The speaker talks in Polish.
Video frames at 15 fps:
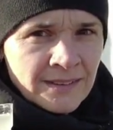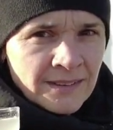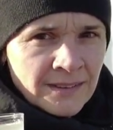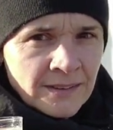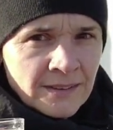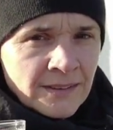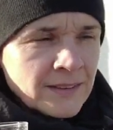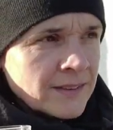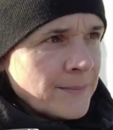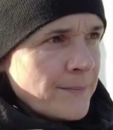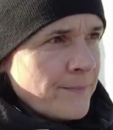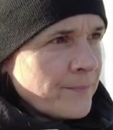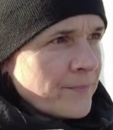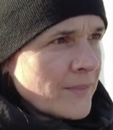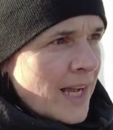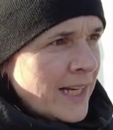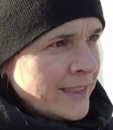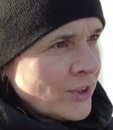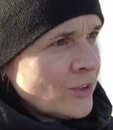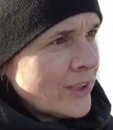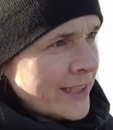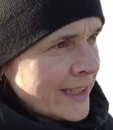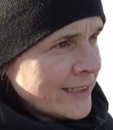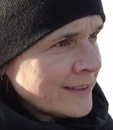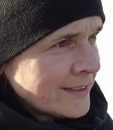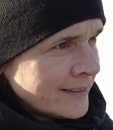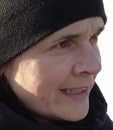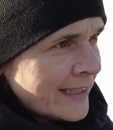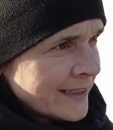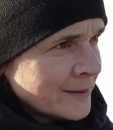Ja ją z... Ale to na raz,
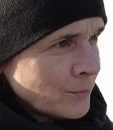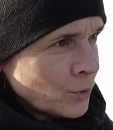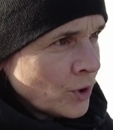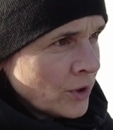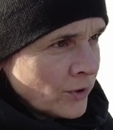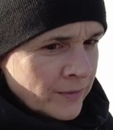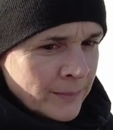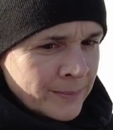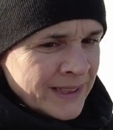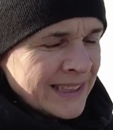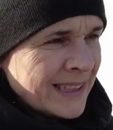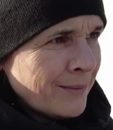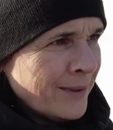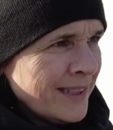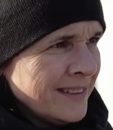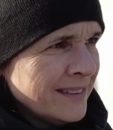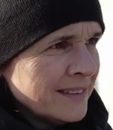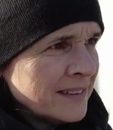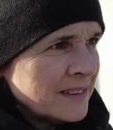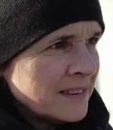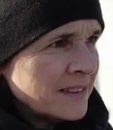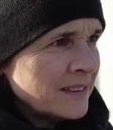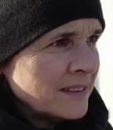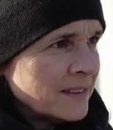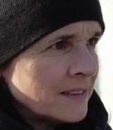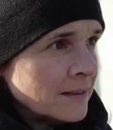na raz muszę to wybić. Na raz. Tak.